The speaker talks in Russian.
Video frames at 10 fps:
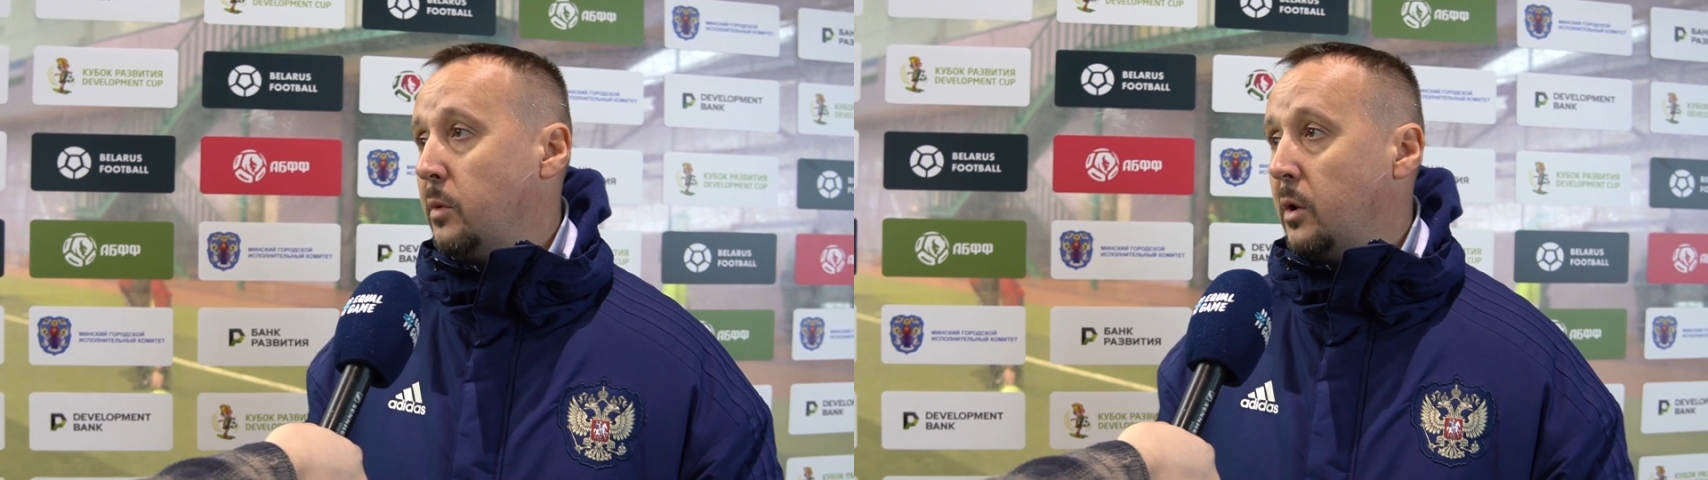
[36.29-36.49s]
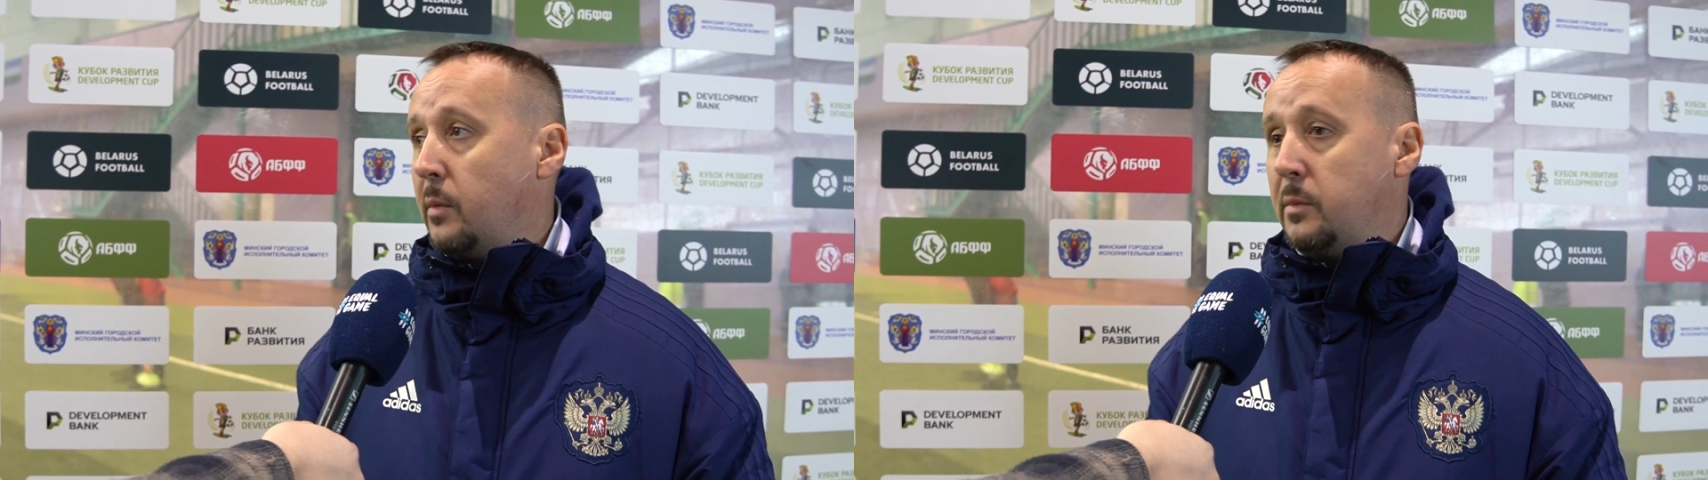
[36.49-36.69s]

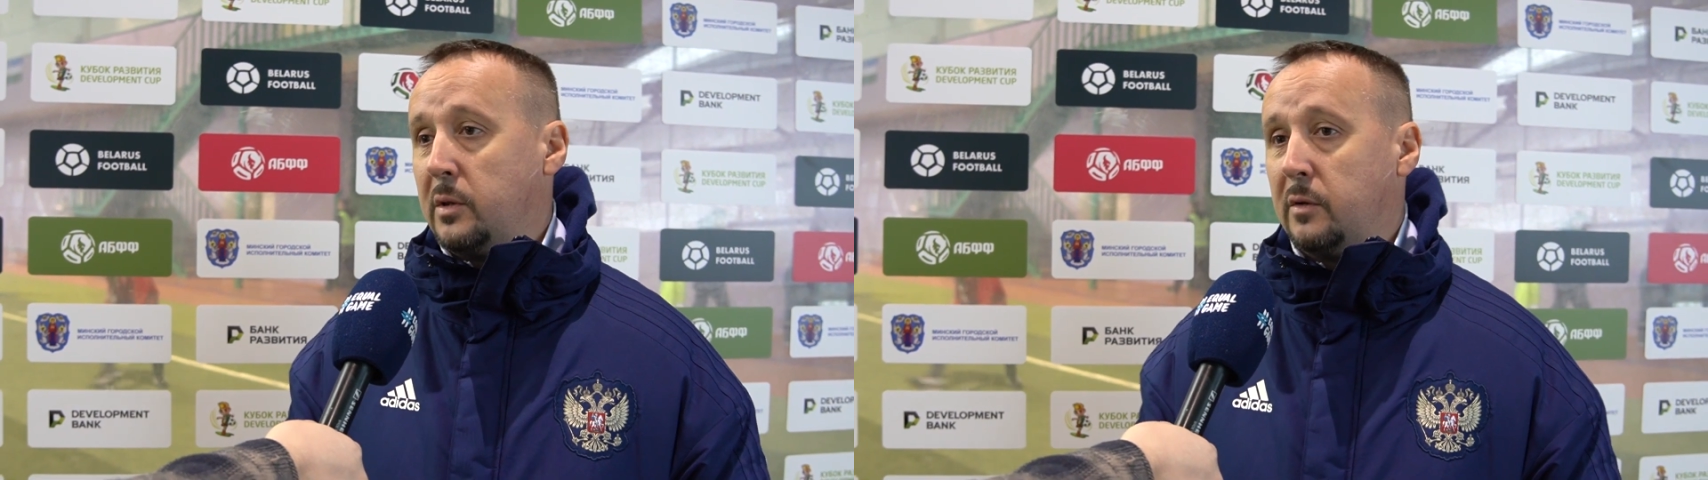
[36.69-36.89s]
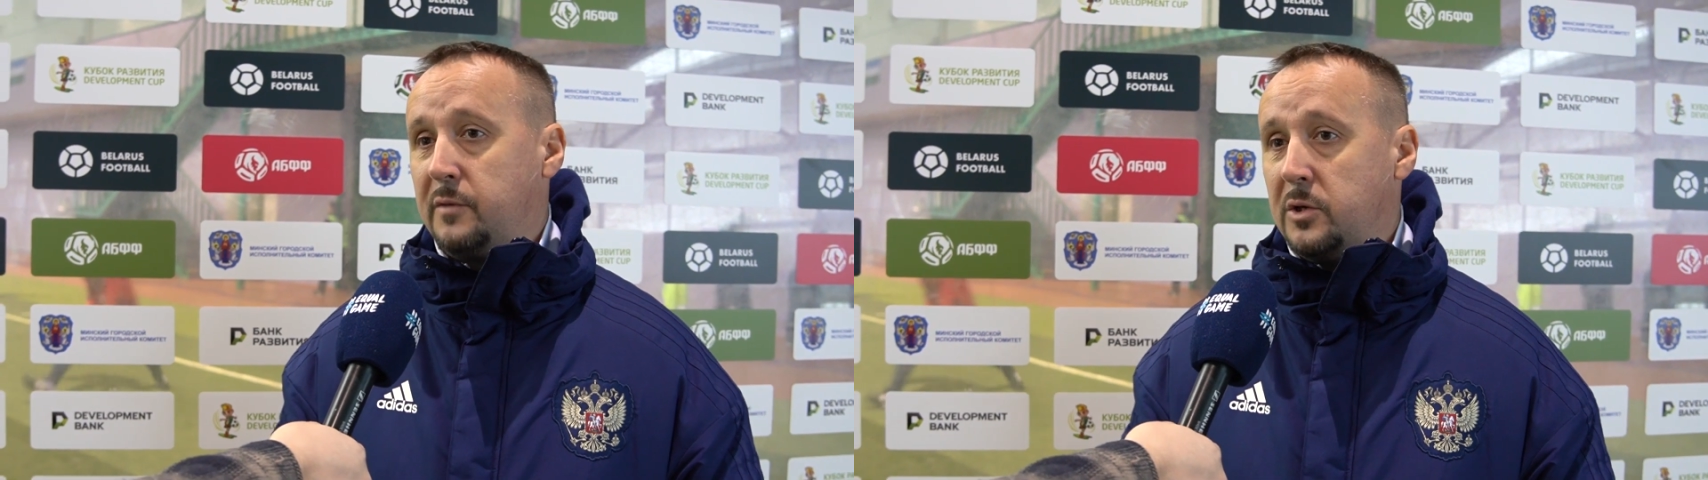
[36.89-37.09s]
было
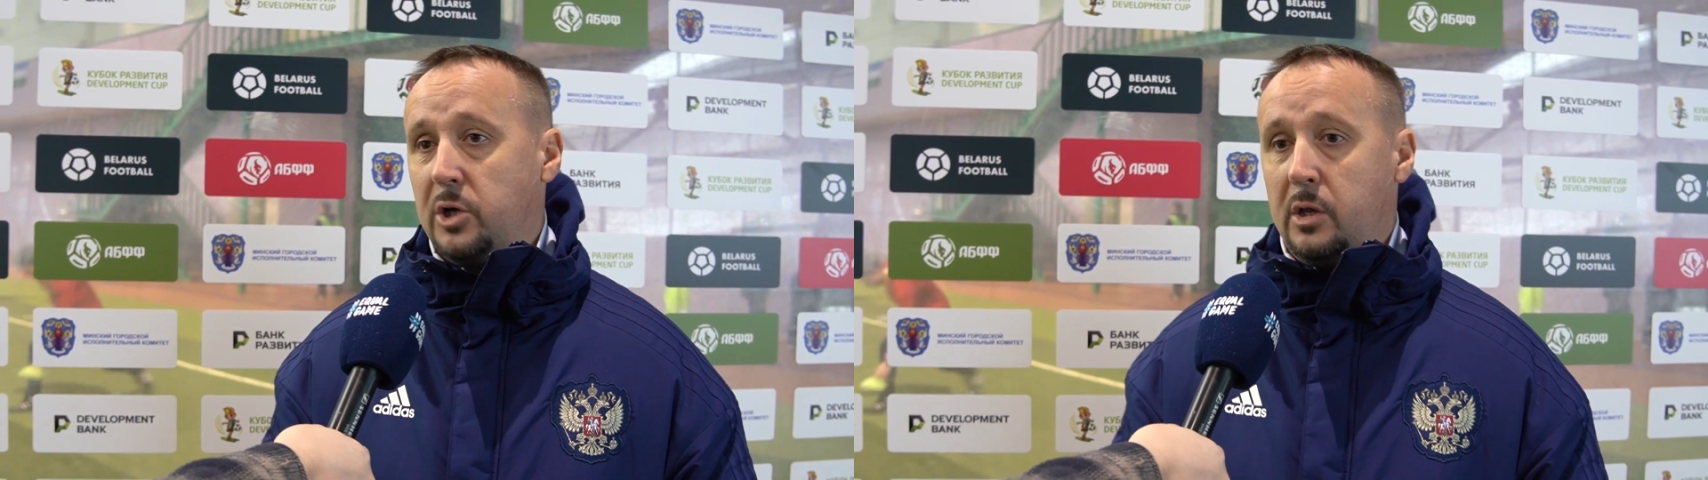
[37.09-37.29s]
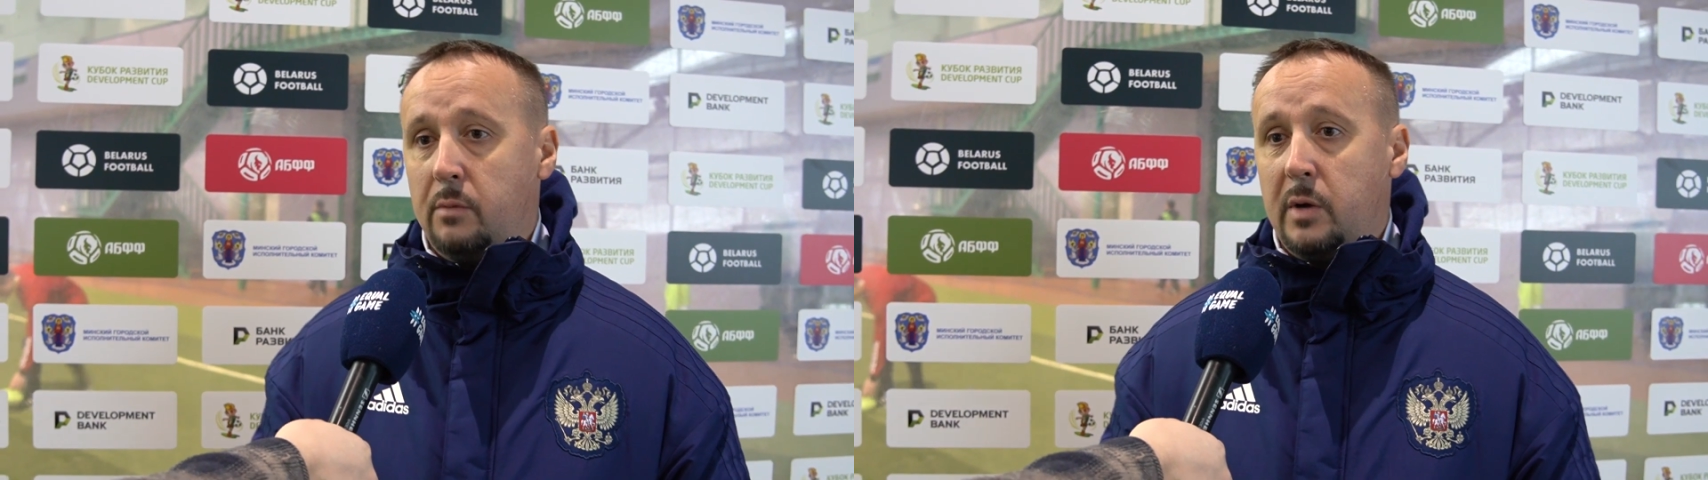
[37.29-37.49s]
моментов в
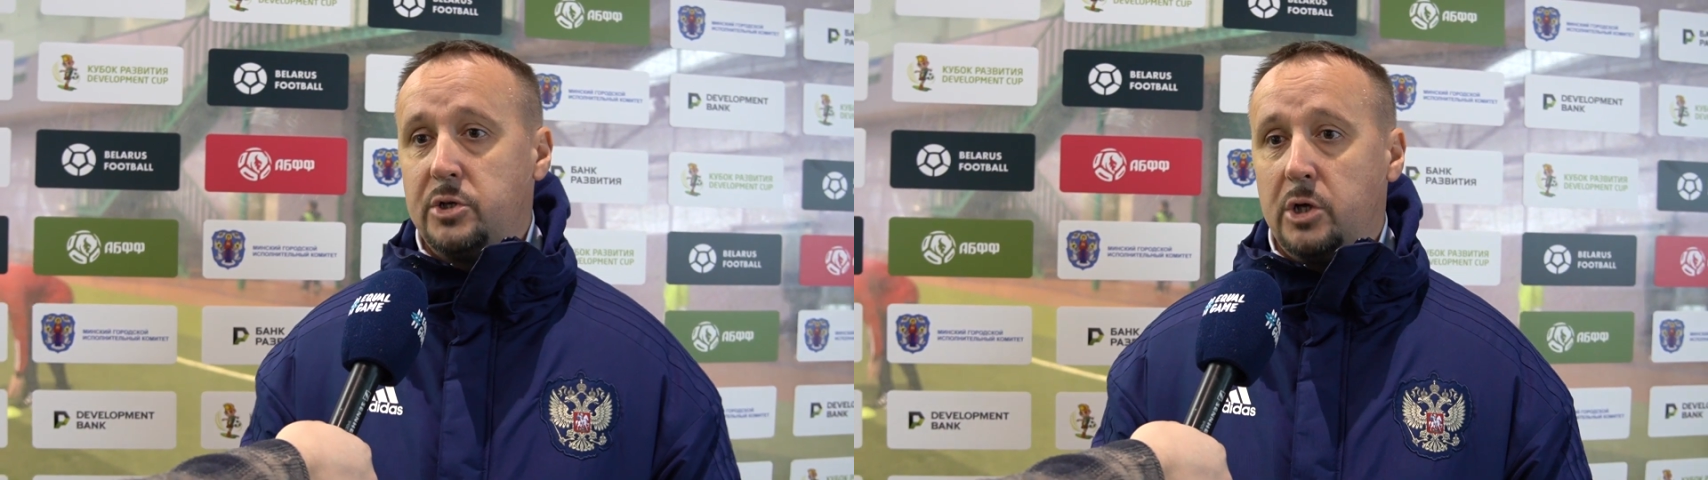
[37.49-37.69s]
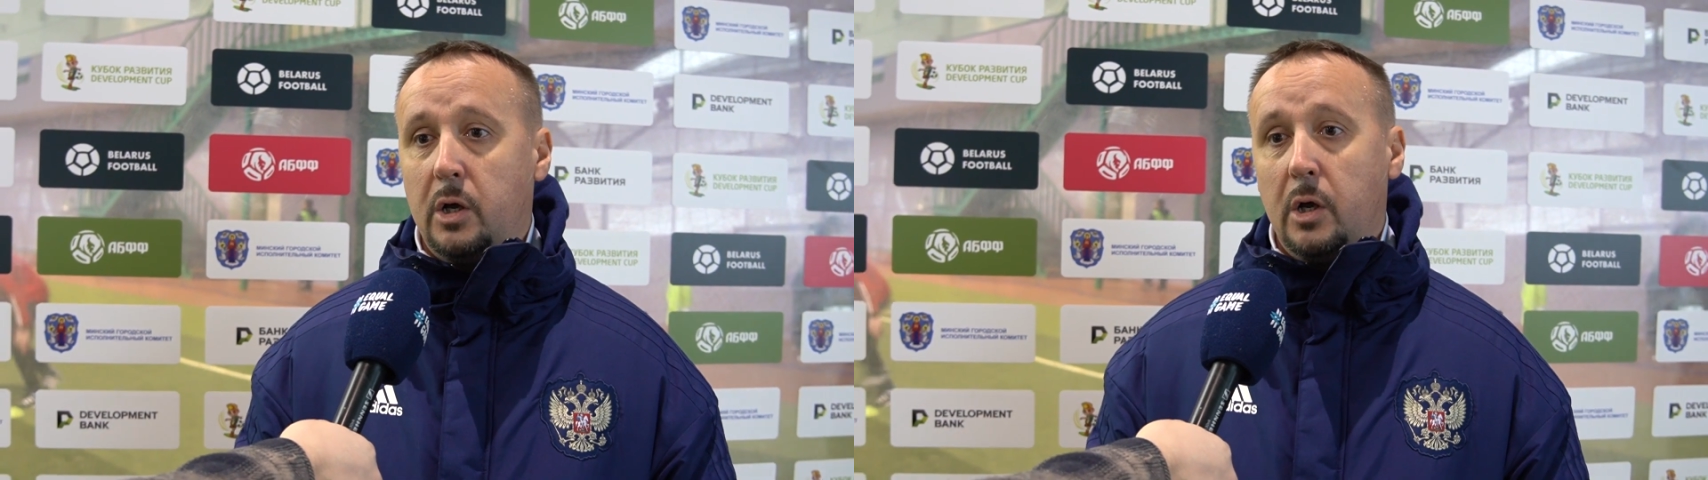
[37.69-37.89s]
течение
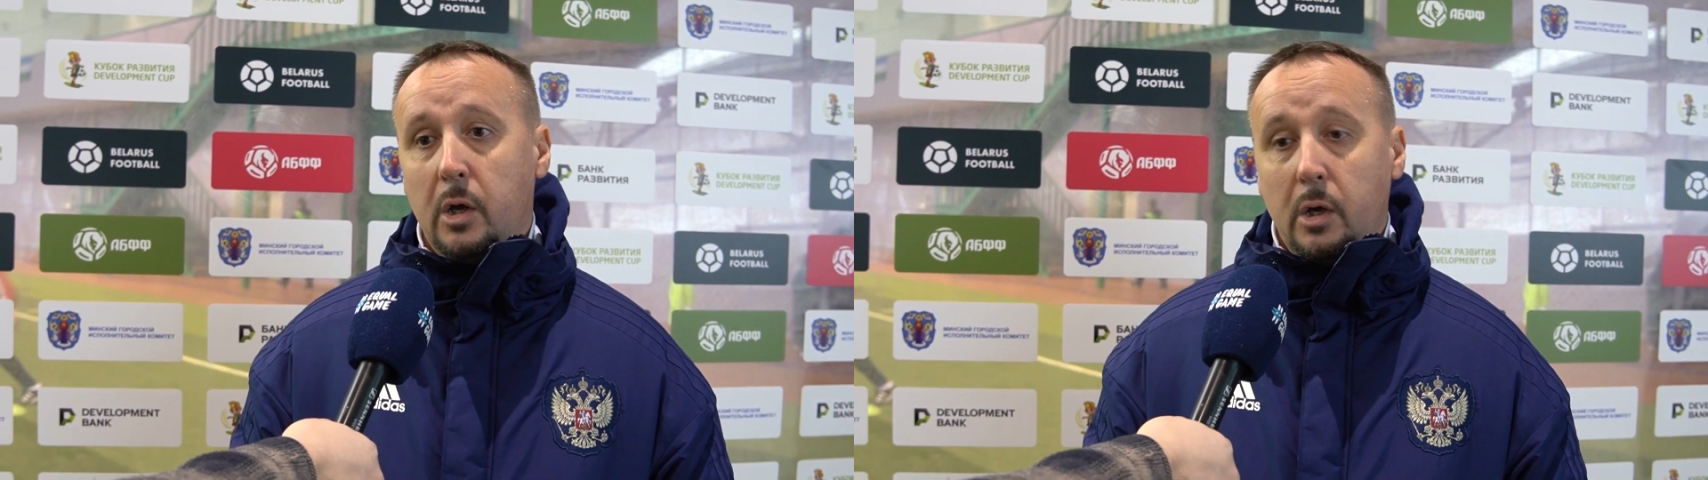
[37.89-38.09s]
матча.